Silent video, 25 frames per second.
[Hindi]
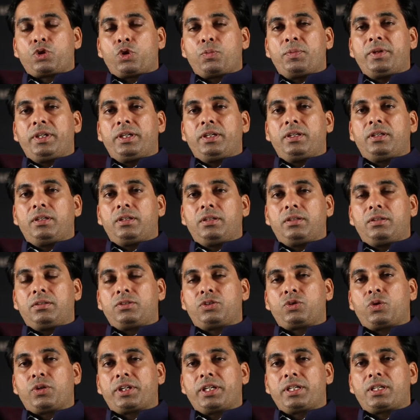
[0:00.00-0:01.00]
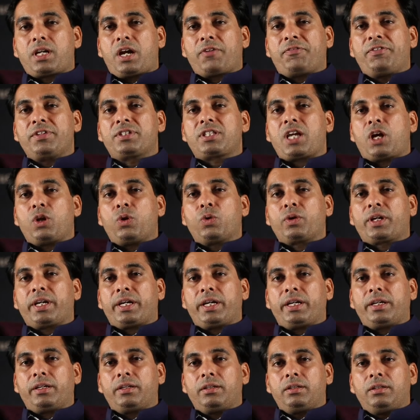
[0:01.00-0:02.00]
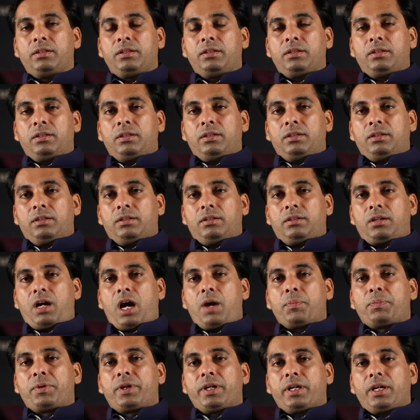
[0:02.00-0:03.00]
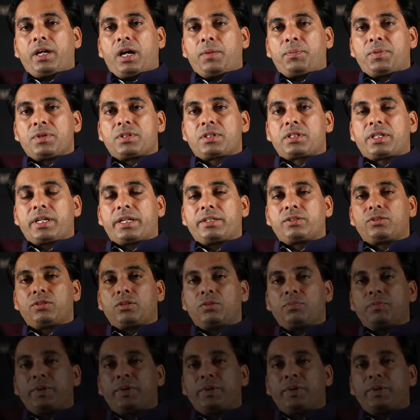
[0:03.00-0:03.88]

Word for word: जो भी जो कि काफ़ी सालों के आपके आपस के जो